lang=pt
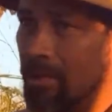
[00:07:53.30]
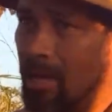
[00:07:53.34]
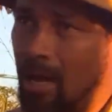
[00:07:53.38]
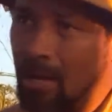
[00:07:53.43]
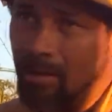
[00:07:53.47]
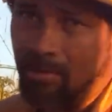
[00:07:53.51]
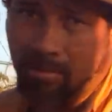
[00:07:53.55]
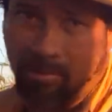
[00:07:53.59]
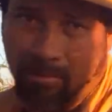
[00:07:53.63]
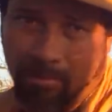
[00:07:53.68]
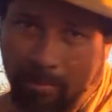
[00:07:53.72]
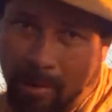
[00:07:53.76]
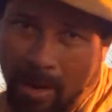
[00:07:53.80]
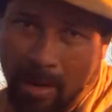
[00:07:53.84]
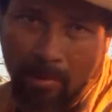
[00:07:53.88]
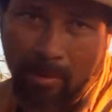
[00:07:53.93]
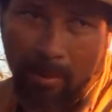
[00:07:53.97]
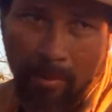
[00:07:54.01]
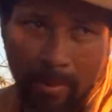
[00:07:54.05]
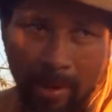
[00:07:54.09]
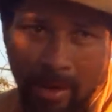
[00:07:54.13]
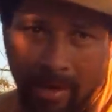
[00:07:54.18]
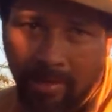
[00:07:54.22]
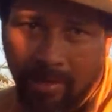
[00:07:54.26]
Claro, um pai e
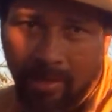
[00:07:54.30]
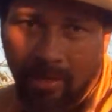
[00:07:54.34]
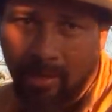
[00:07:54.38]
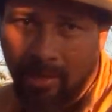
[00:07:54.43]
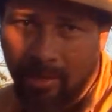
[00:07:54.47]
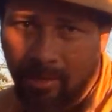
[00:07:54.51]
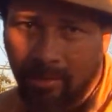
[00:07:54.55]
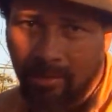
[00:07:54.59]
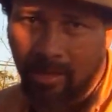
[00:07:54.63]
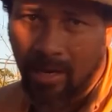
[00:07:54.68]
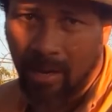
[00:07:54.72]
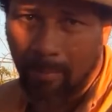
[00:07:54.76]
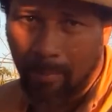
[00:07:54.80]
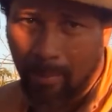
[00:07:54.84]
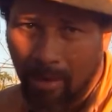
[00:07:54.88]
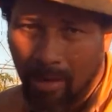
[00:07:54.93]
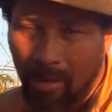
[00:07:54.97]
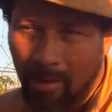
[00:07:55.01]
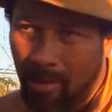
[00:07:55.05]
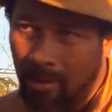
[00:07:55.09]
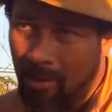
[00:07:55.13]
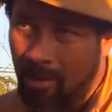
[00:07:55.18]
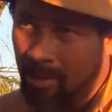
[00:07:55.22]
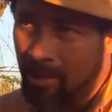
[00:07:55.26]
uma mãe tem que zelar
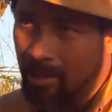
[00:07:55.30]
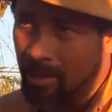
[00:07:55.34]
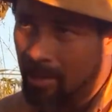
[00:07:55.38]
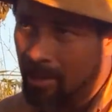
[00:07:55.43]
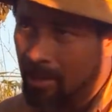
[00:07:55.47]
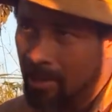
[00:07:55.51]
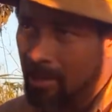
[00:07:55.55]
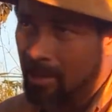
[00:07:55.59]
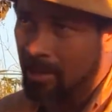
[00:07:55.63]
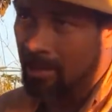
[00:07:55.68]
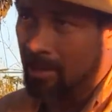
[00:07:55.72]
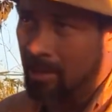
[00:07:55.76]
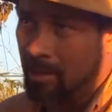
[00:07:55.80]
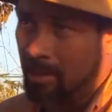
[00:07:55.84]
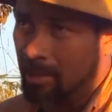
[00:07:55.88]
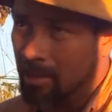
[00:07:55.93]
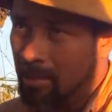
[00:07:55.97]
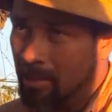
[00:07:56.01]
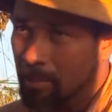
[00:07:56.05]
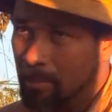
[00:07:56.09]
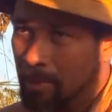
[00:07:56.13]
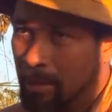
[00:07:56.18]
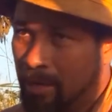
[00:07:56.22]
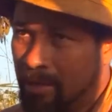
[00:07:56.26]
pela,
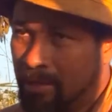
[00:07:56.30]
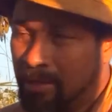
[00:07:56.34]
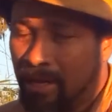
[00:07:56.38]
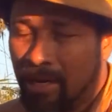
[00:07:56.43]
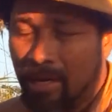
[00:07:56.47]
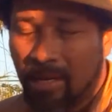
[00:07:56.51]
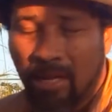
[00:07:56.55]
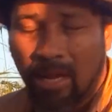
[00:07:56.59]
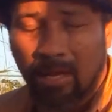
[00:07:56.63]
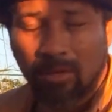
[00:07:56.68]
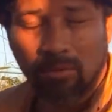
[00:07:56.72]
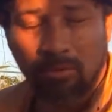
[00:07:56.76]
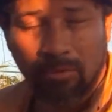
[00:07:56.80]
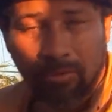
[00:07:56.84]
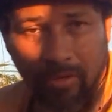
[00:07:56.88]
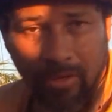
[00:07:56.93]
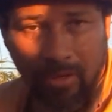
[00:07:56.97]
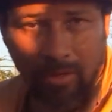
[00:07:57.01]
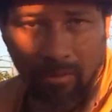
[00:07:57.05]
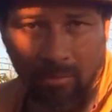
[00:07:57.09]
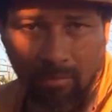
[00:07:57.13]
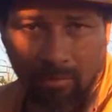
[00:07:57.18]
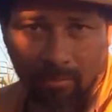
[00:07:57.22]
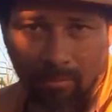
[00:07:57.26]
pela integridade do
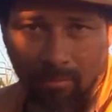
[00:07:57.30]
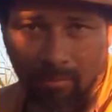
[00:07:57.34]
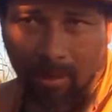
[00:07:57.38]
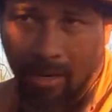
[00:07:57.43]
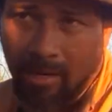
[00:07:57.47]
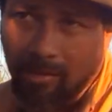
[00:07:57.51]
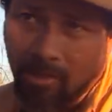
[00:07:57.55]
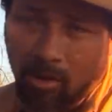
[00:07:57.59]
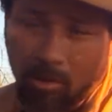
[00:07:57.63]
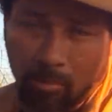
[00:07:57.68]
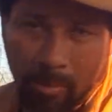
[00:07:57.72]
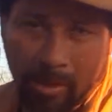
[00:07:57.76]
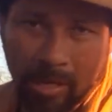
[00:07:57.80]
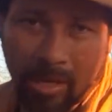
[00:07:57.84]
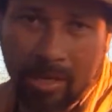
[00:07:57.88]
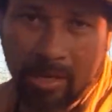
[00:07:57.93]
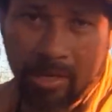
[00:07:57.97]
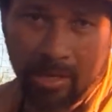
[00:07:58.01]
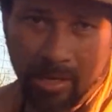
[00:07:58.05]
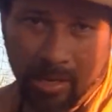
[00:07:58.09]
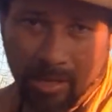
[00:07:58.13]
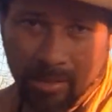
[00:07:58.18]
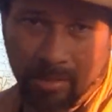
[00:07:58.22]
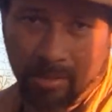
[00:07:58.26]
filho. Mas sabe como é que é
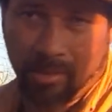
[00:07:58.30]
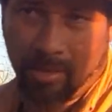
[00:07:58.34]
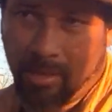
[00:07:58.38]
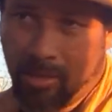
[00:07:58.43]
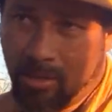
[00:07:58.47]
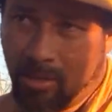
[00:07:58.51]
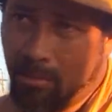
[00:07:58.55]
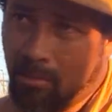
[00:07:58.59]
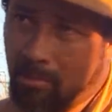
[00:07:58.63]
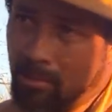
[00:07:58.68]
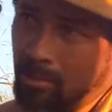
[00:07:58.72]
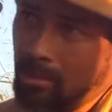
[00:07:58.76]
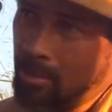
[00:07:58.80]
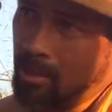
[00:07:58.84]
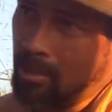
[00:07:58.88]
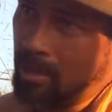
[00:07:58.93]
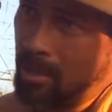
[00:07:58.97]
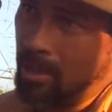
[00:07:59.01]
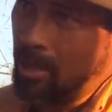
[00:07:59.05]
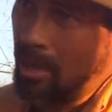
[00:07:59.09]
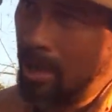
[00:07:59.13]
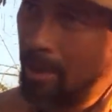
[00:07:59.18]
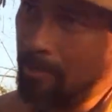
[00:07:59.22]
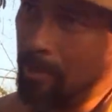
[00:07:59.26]
criança, né? Então,
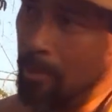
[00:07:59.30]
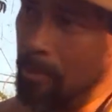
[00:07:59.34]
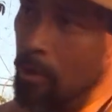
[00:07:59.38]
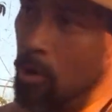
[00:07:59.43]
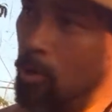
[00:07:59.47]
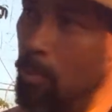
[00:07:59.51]
a minha